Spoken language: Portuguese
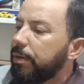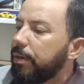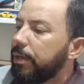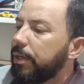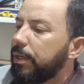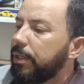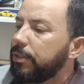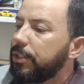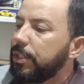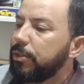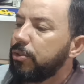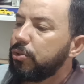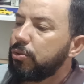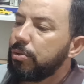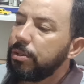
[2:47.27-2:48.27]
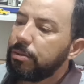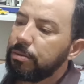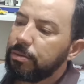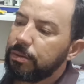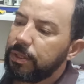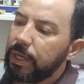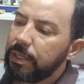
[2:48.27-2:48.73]
É, dia 18
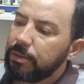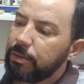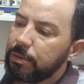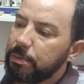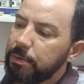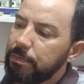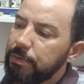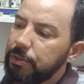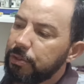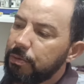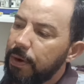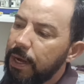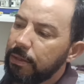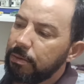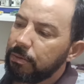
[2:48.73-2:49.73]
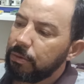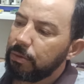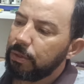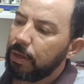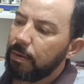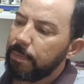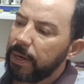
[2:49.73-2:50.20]
de 10 de 2024, o
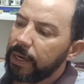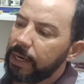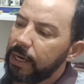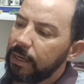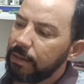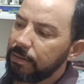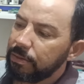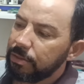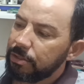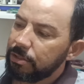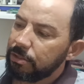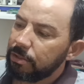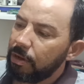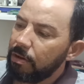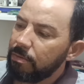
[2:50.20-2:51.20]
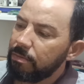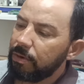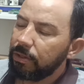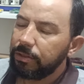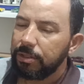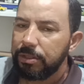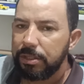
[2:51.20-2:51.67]
total a pagar só um
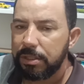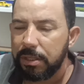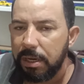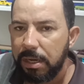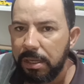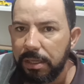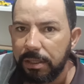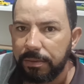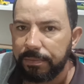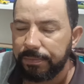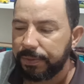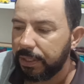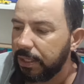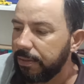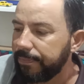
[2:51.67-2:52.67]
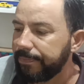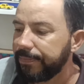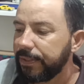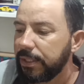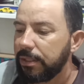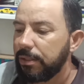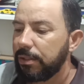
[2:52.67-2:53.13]
monte de estrelinha, tá?
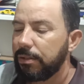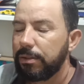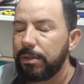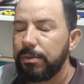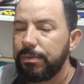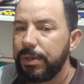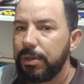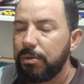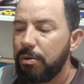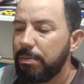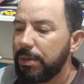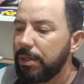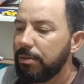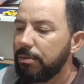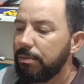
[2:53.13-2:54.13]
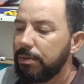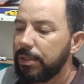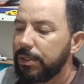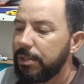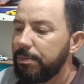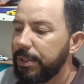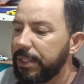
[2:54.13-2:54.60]
Não veio cobrando
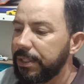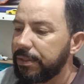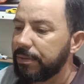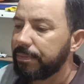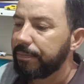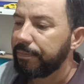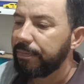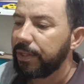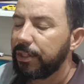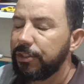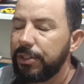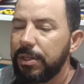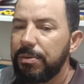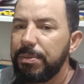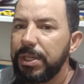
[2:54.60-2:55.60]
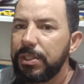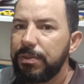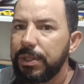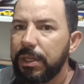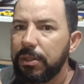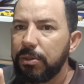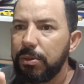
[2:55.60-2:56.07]
esse mês. Geralmente
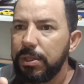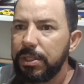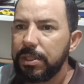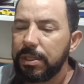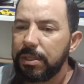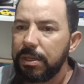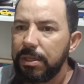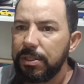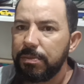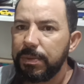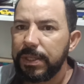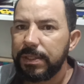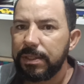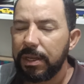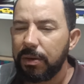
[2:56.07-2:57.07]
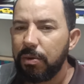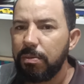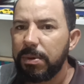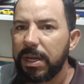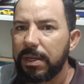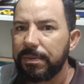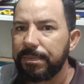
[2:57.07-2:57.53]
fica dois a três meses sem
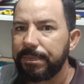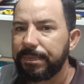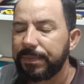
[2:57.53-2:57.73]
cobrar.